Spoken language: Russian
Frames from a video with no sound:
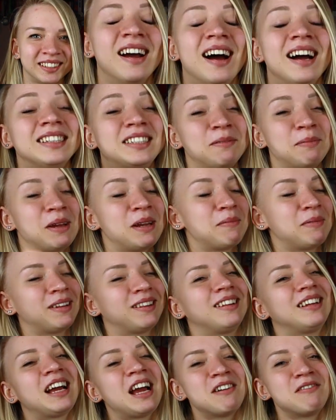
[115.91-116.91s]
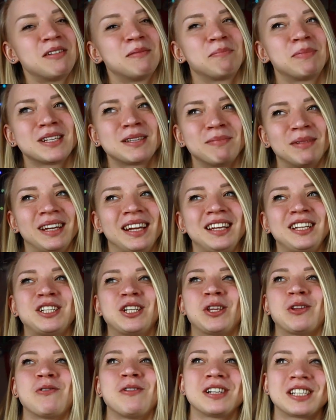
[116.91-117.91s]
А теперь предлагаю вам посмотреть,
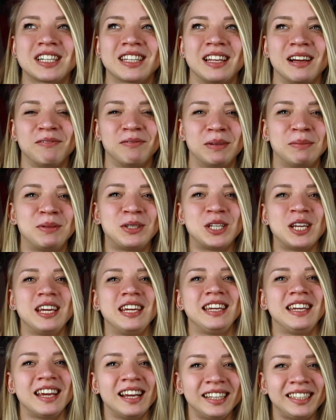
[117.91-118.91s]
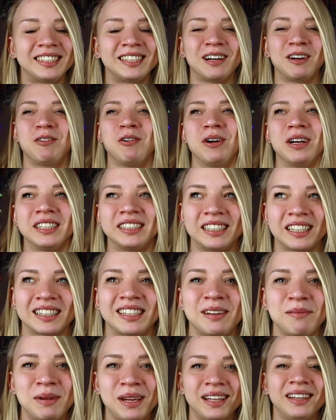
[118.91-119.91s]
что же там вообще есть, есть, какой
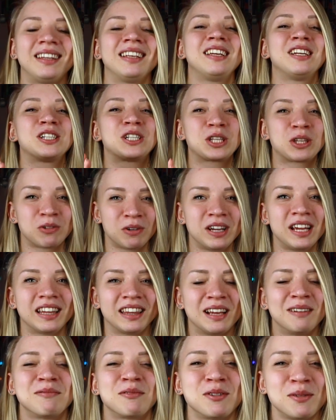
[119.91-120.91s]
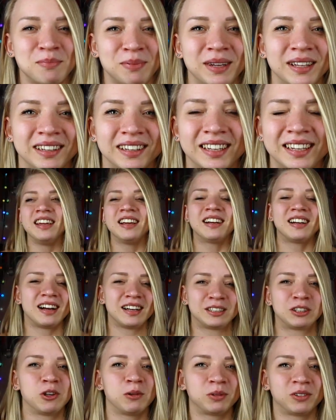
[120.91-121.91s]
ассортимент и что я там купила. И
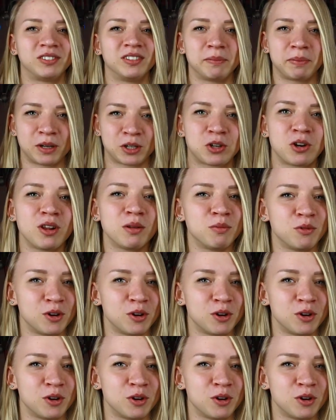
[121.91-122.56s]
как, собственно, прошел